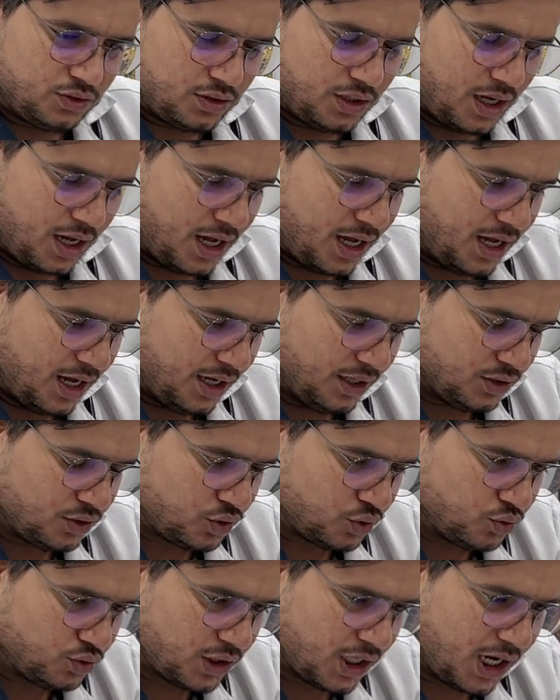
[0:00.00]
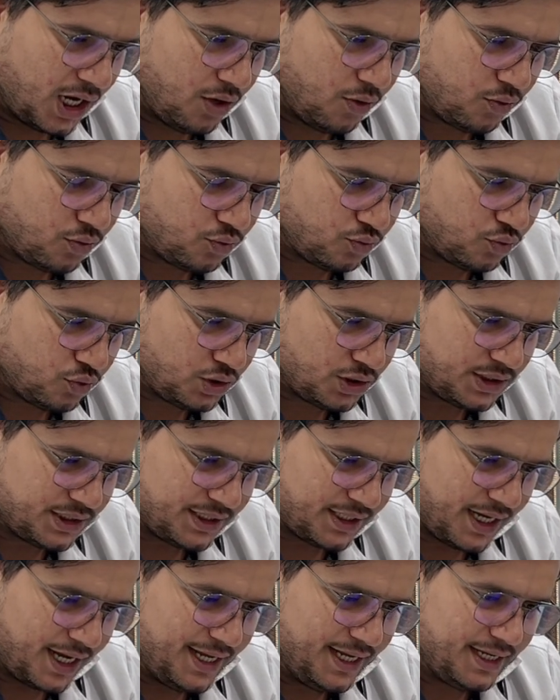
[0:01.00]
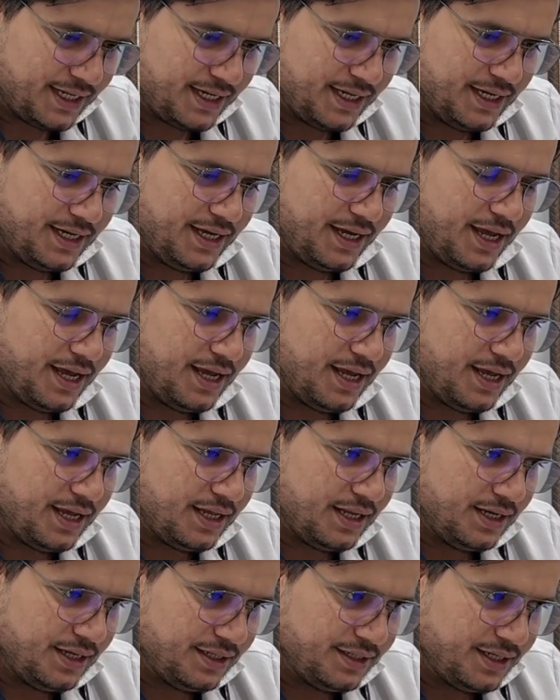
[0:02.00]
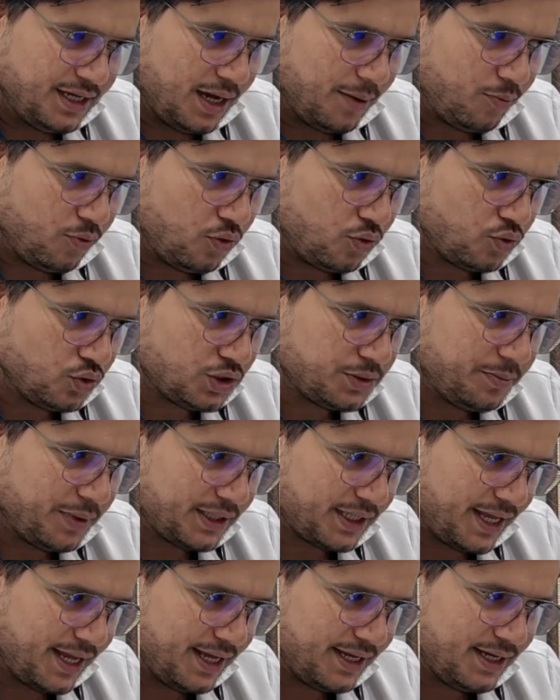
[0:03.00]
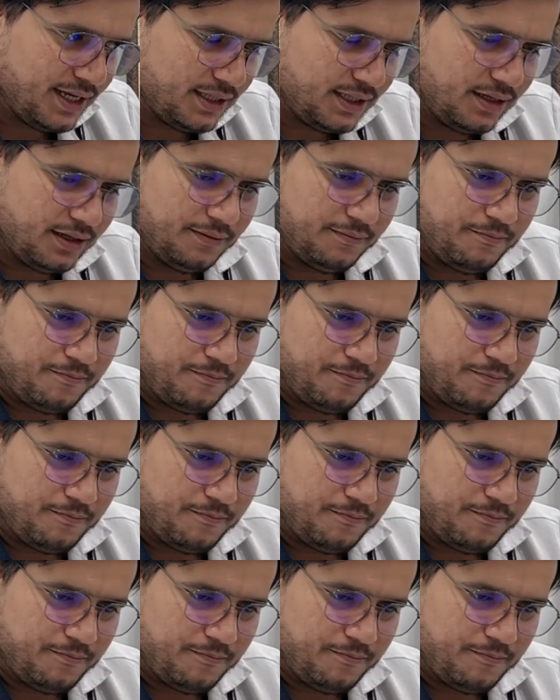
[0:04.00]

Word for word: हाँ सुझाव कुछ सिकाई के लिए आपको कुछ बताया गया था